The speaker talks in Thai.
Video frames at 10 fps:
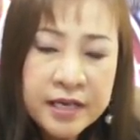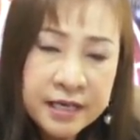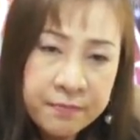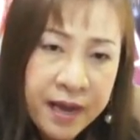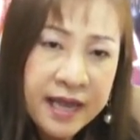
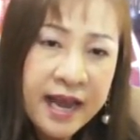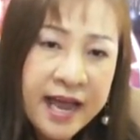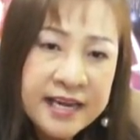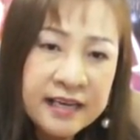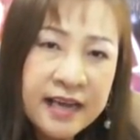หินไฮไล
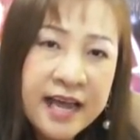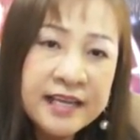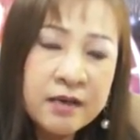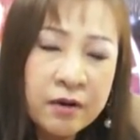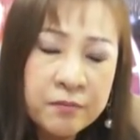ท์ทางด้าน
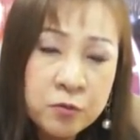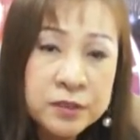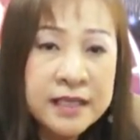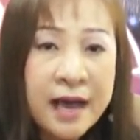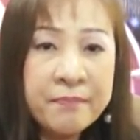เกี่ยวกับดูด
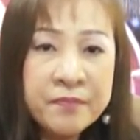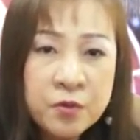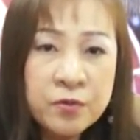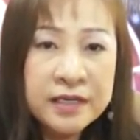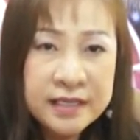ซับ
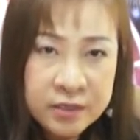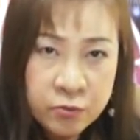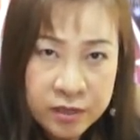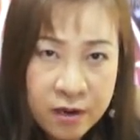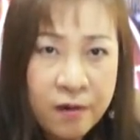ดูดเงินดู
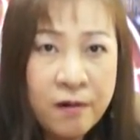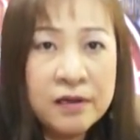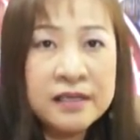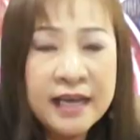ดทอง